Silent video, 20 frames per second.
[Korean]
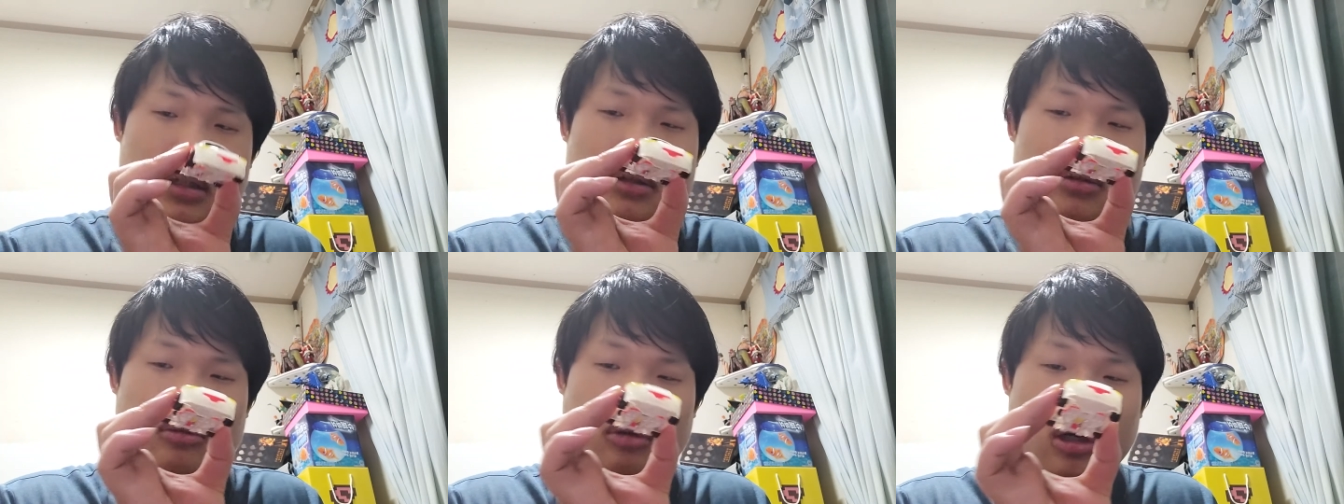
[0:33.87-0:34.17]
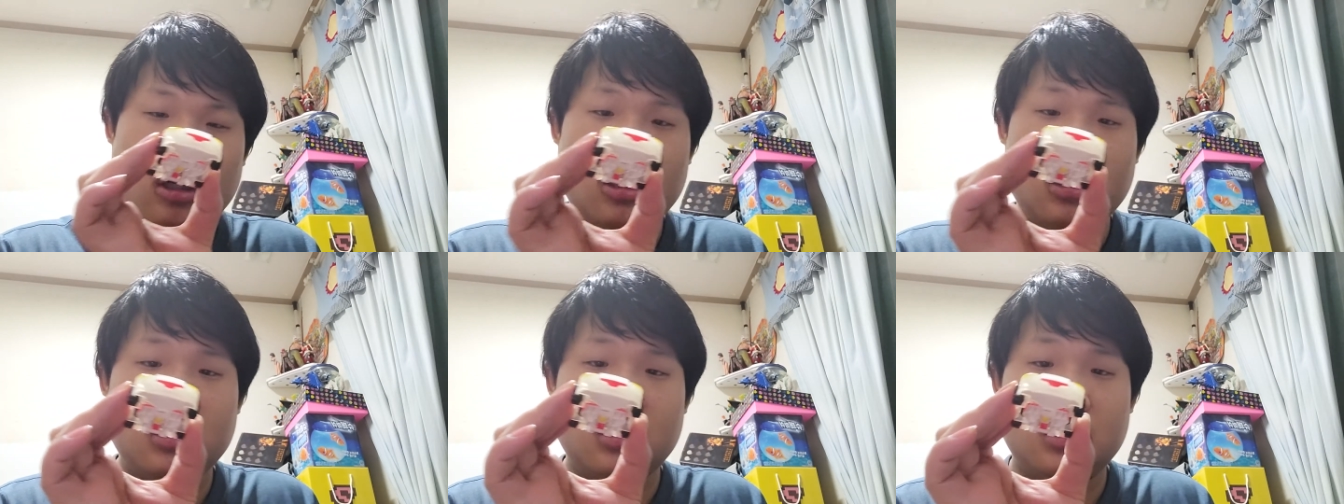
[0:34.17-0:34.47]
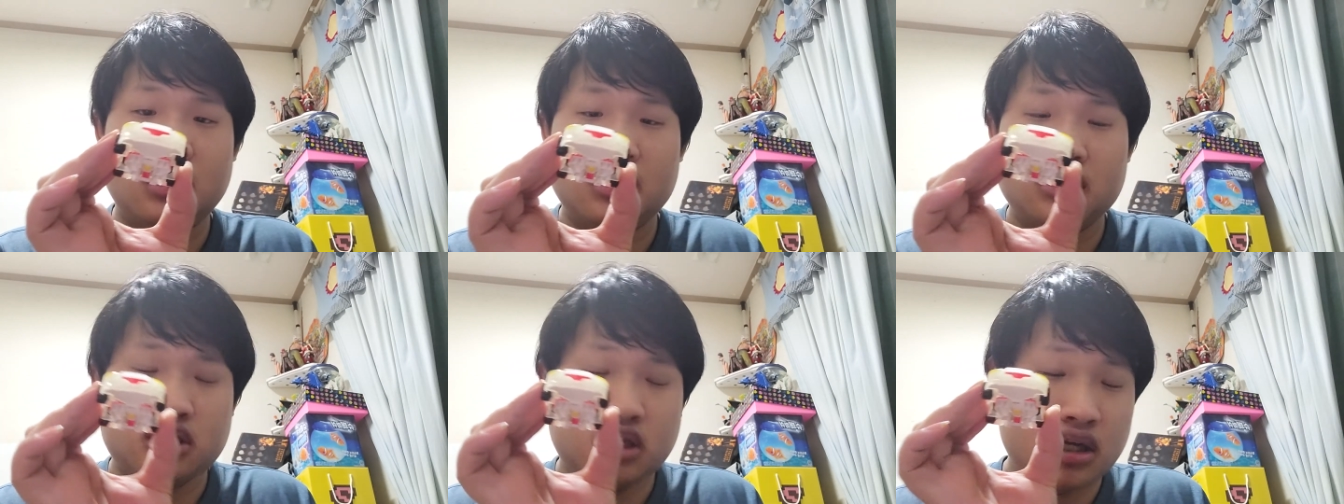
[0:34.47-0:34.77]

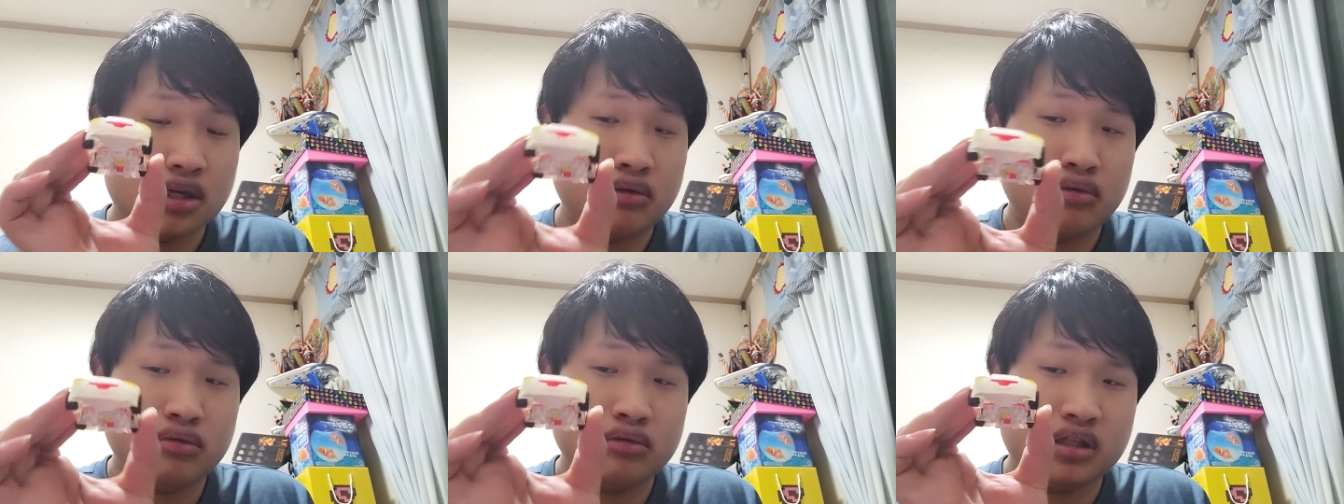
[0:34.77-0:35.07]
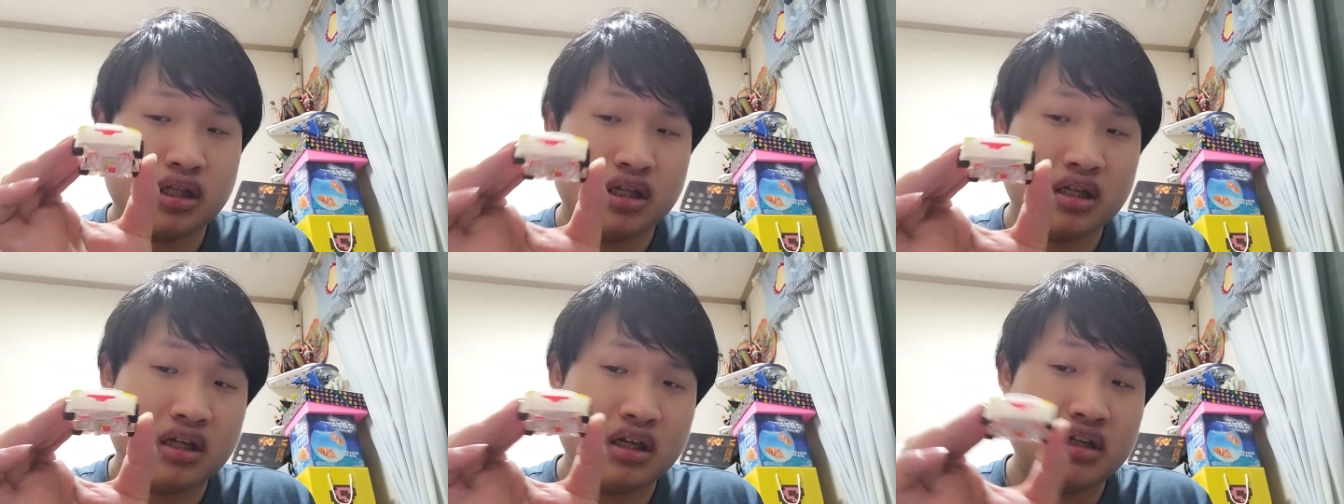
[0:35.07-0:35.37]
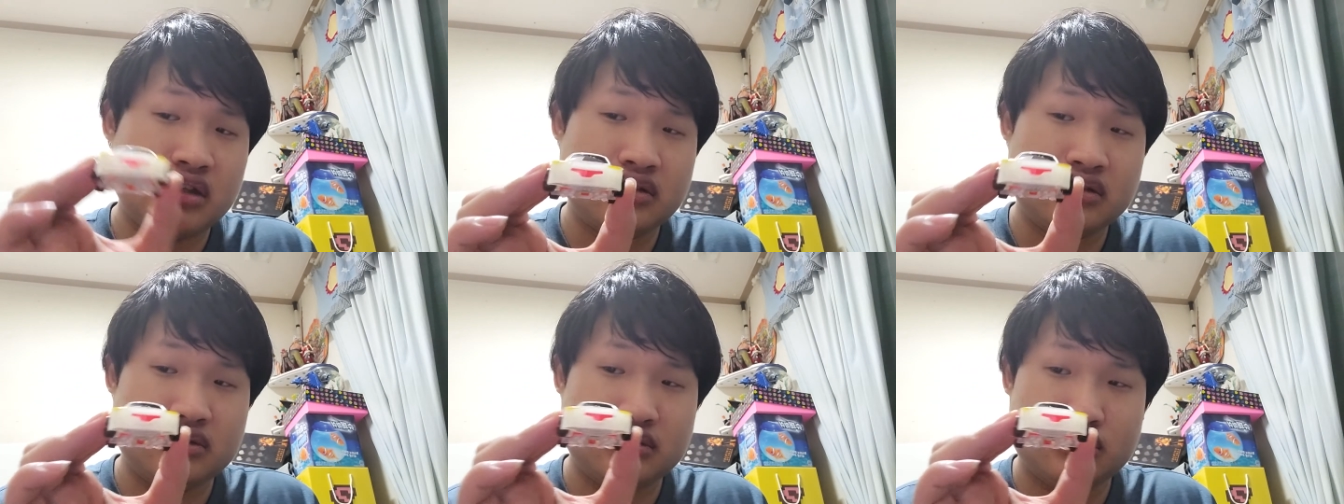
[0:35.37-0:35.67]
원래 테로
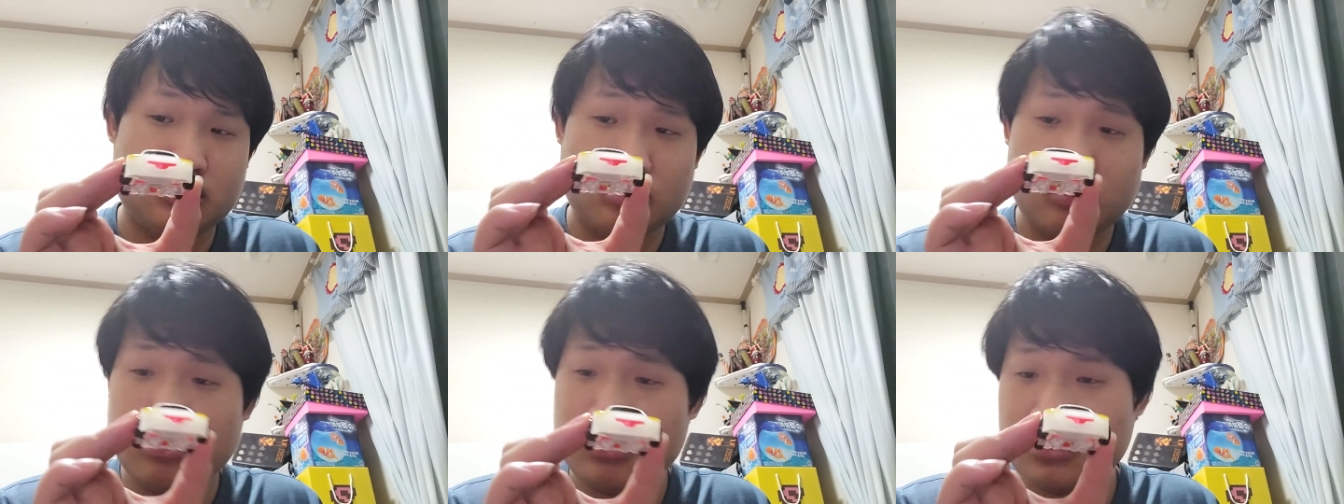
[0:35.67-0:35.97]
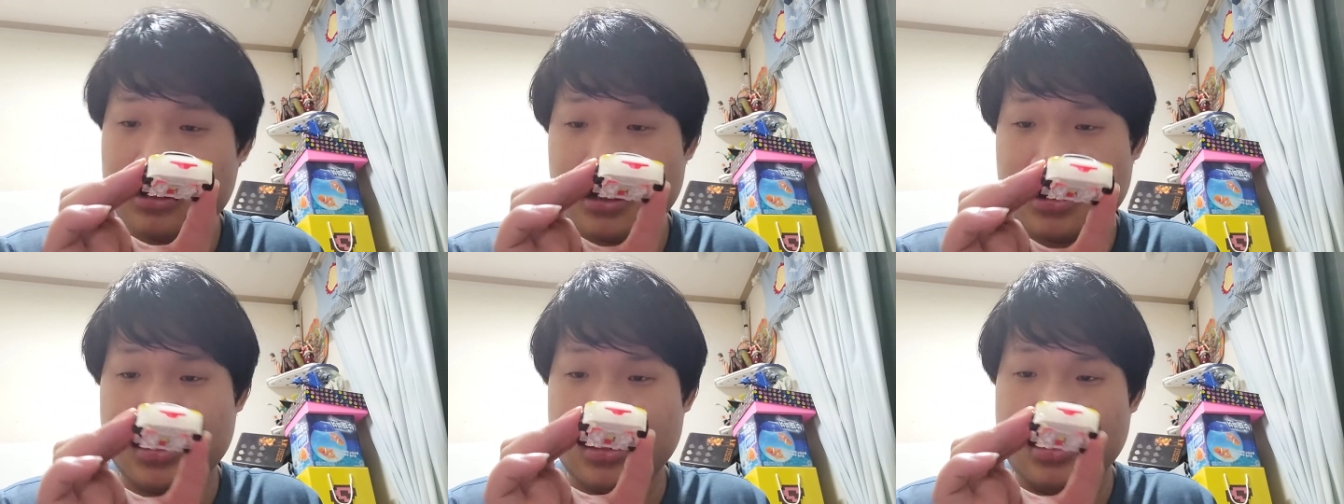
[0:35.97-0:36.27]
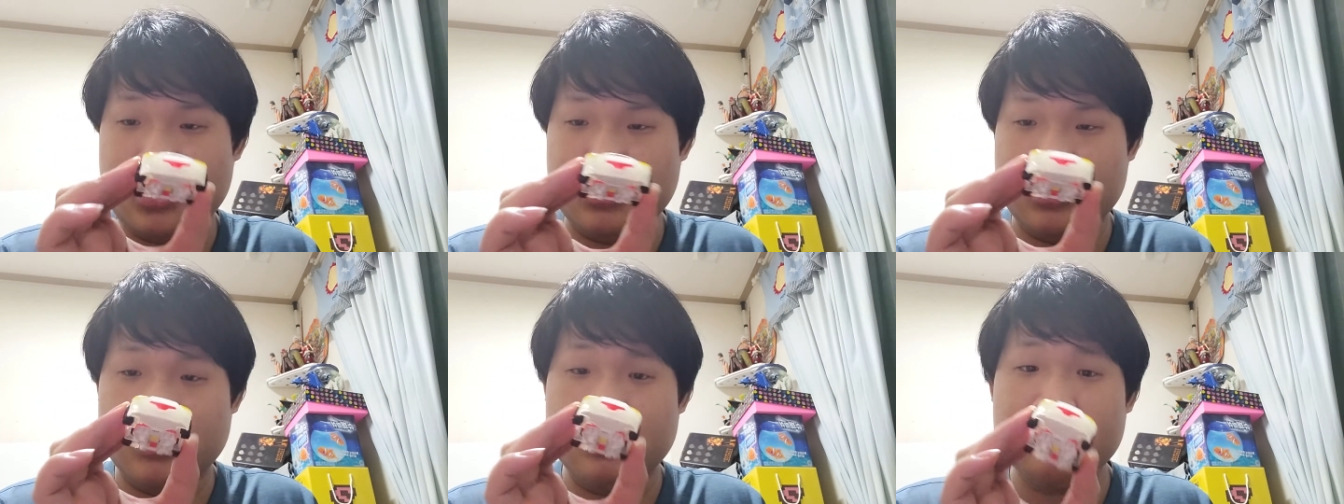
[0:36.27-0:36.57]
색깔은
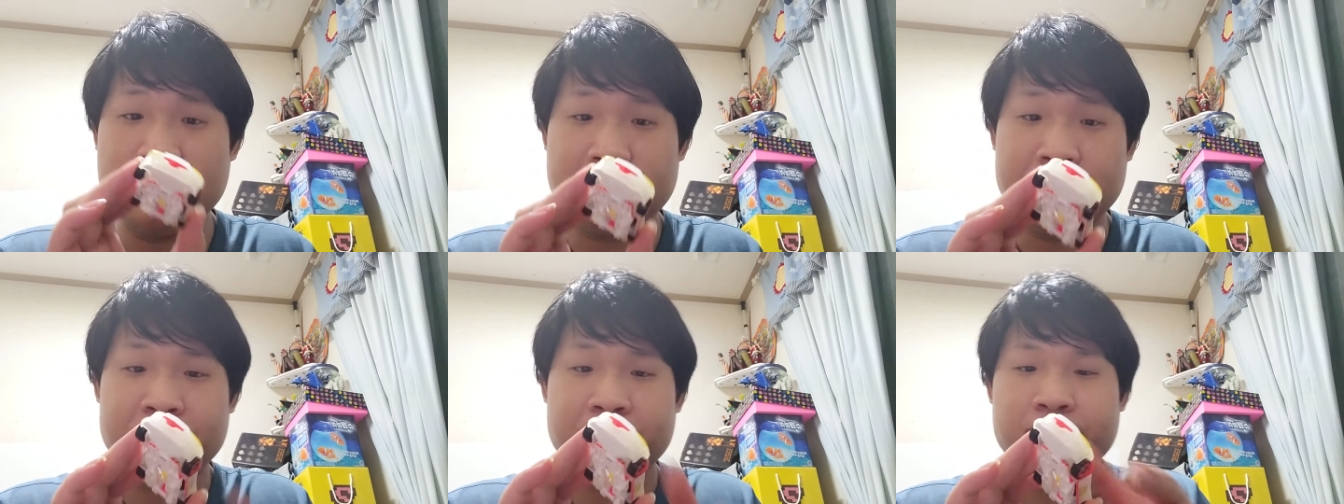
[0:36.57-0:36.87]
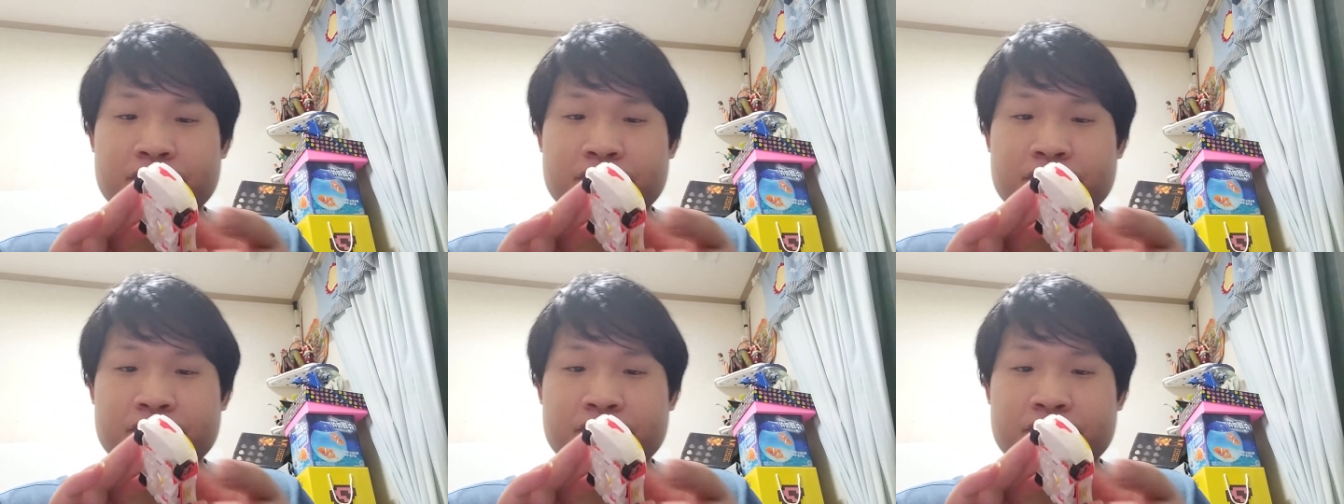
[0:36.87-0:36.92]
초록색이에요